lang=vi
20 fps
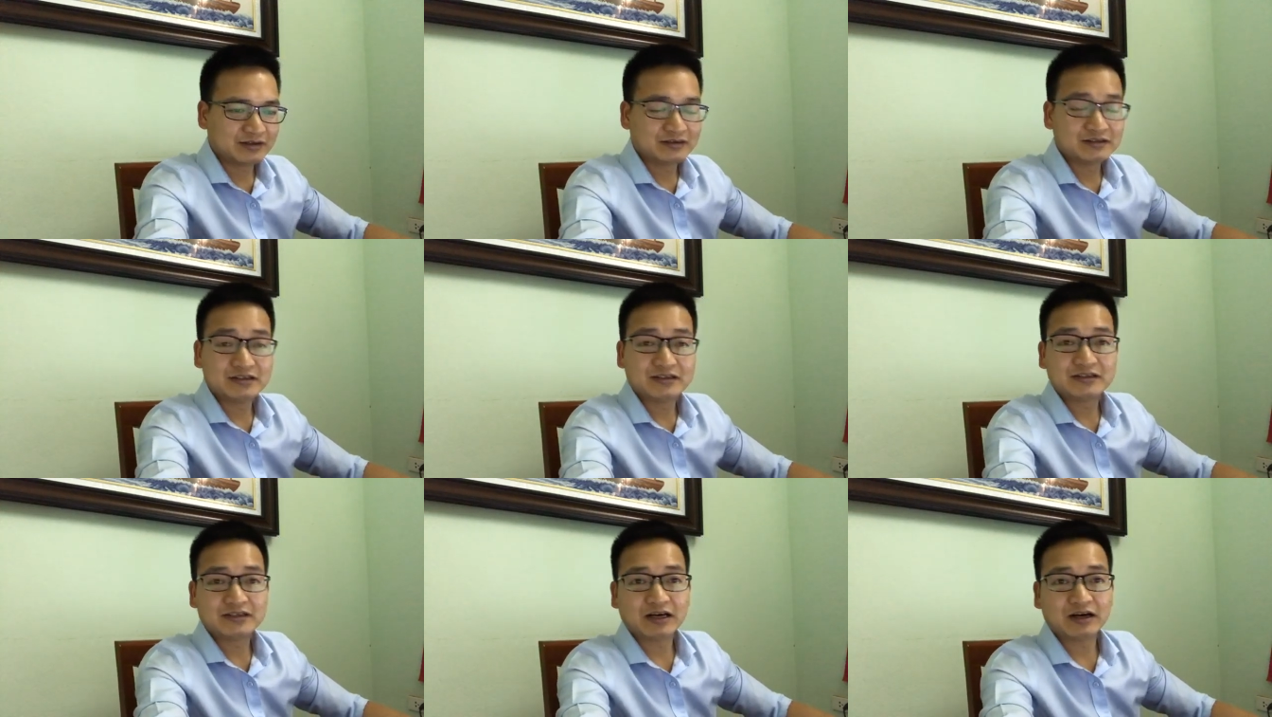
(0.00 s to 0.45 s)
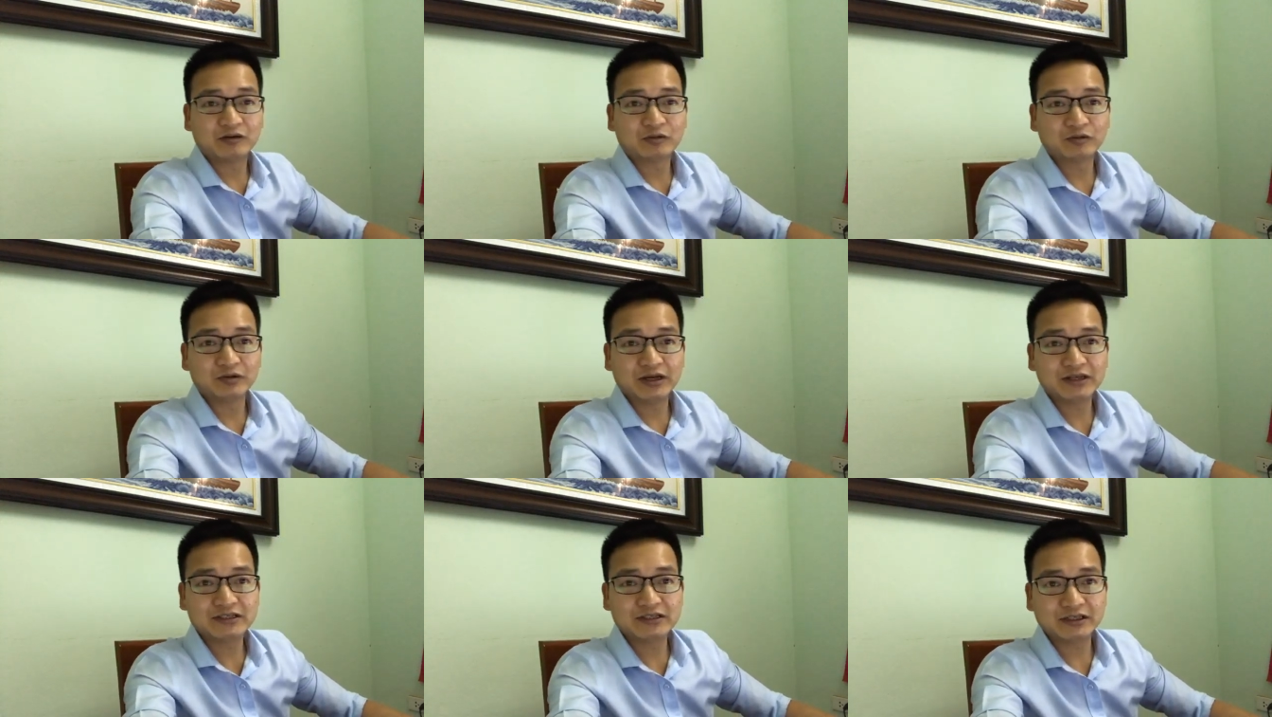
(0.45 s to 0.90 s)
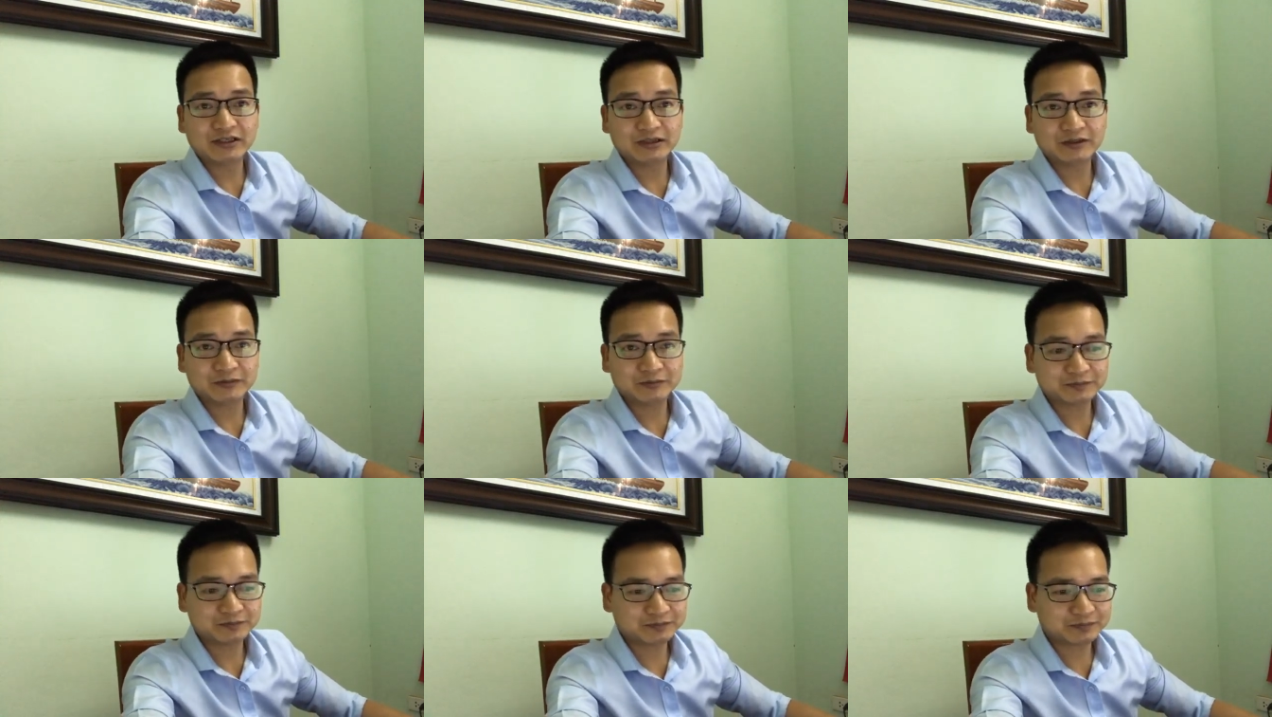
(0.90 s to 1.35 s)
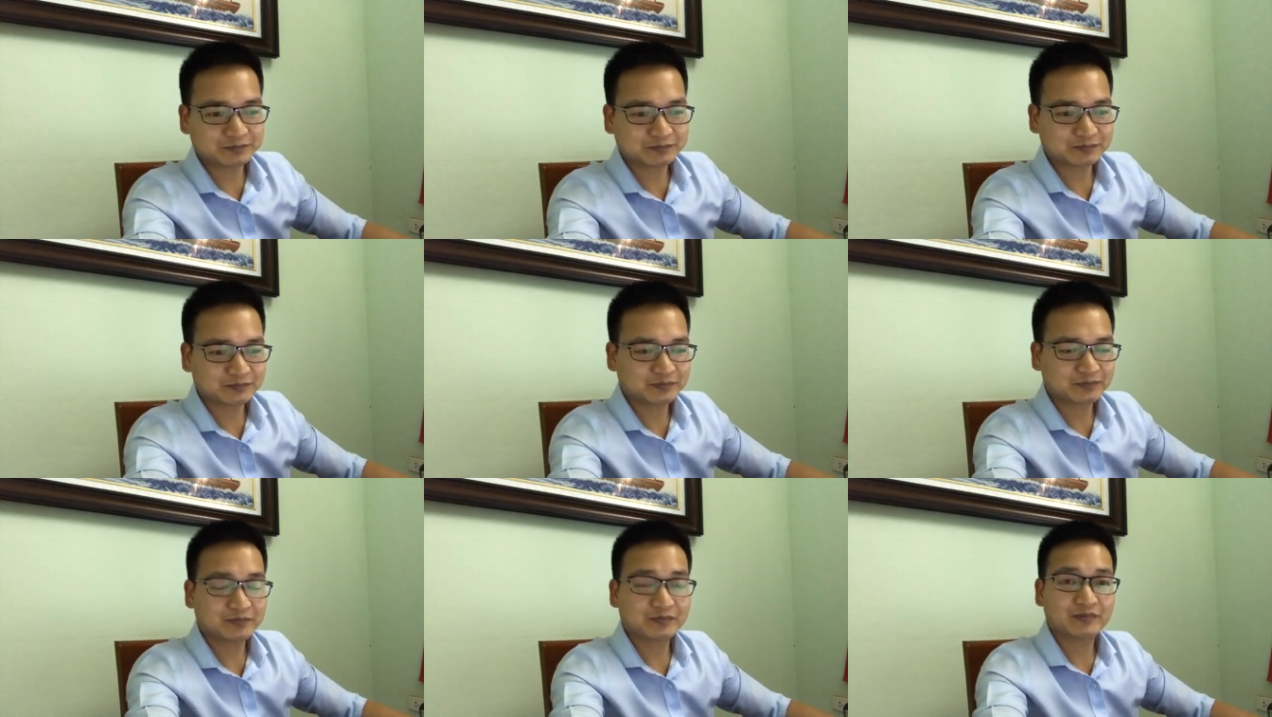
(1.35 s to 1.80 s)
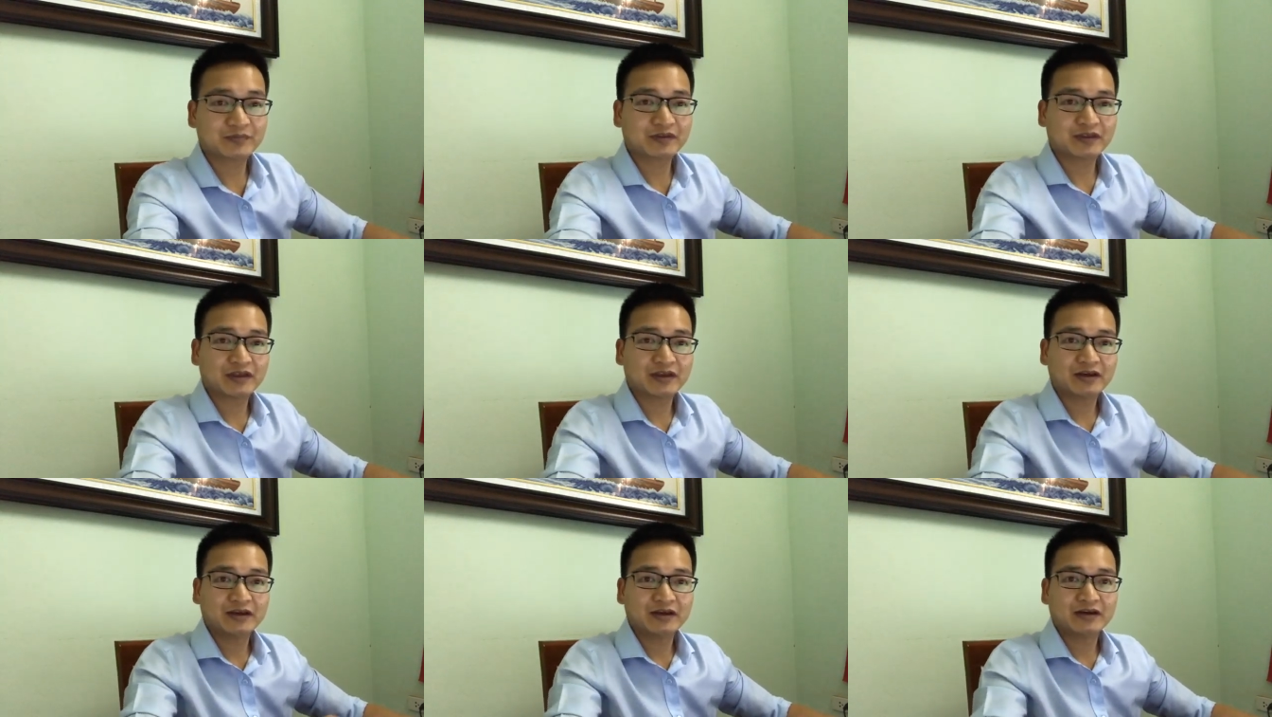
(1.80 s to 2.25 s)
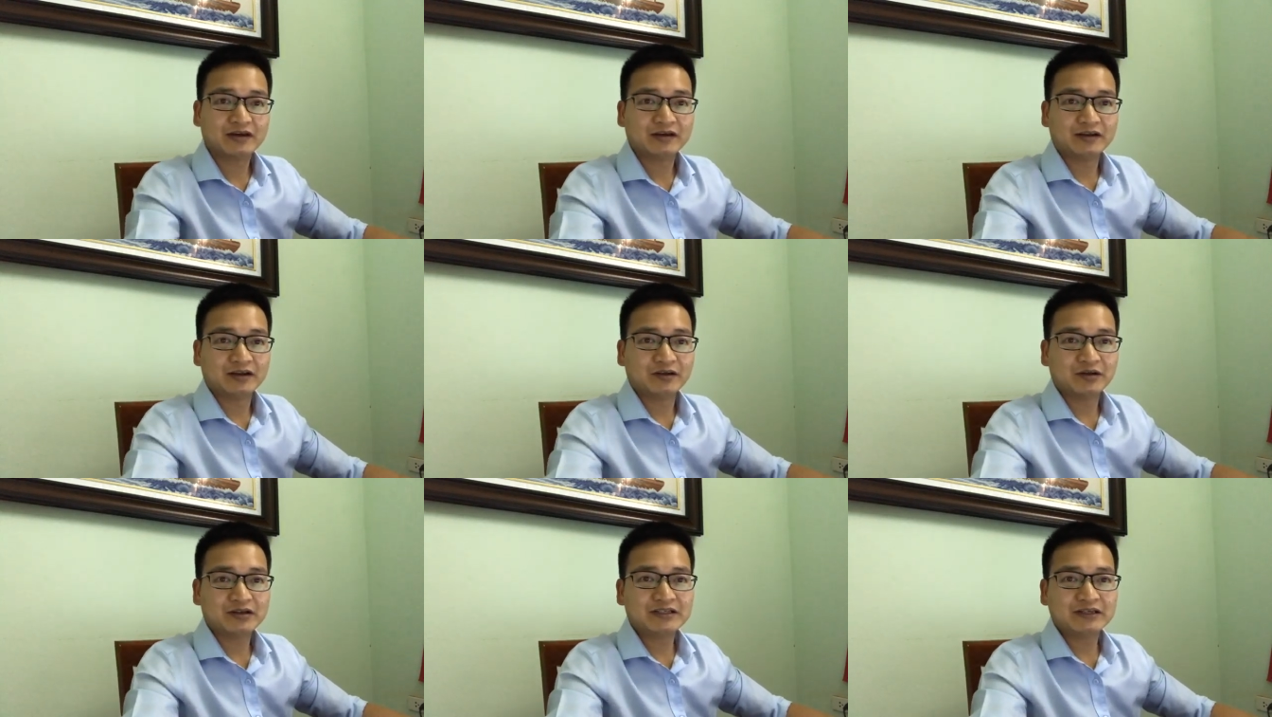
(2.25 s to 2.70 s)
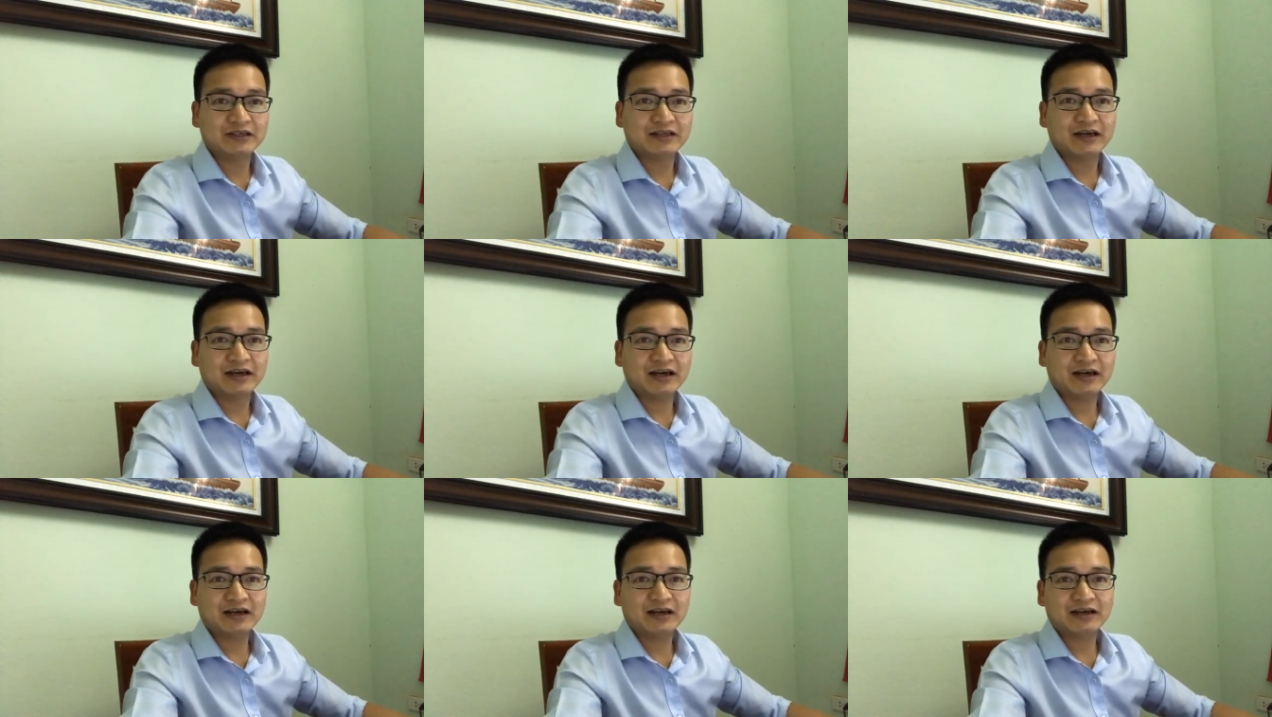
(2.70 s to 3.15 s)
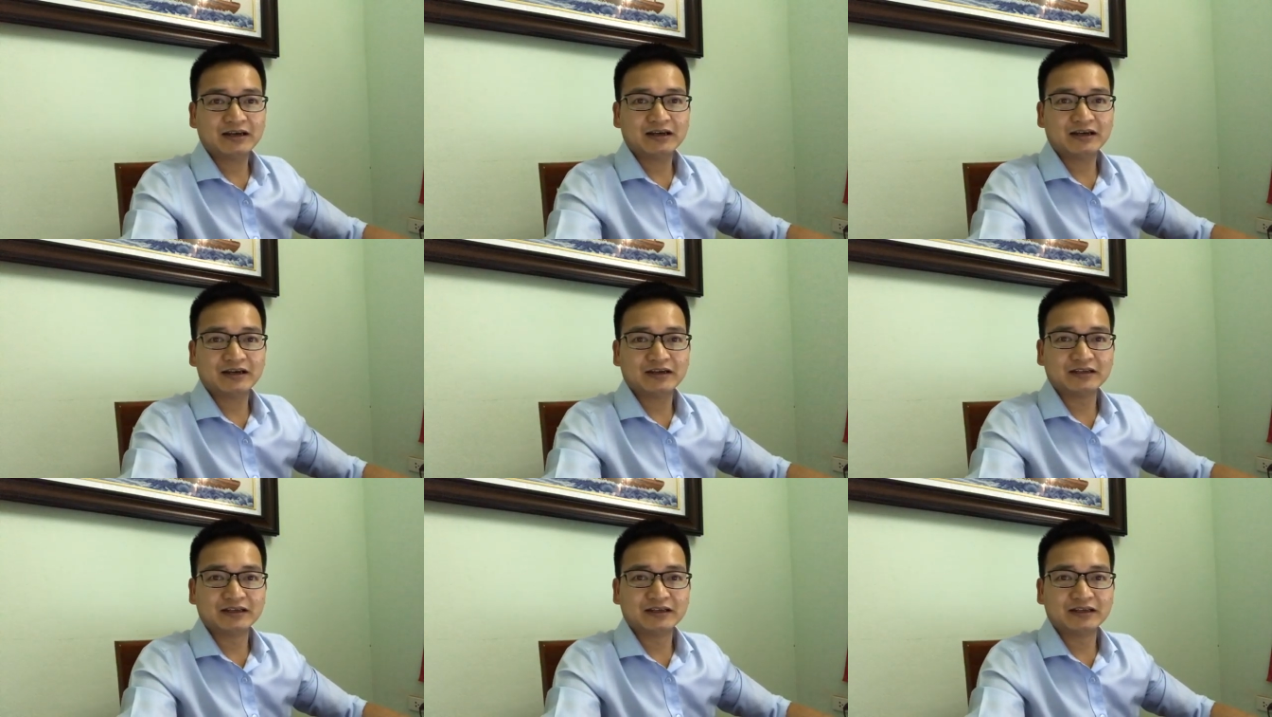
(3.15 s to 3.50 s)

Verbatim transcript: Xin chào quý anh chị nếu anh chị đã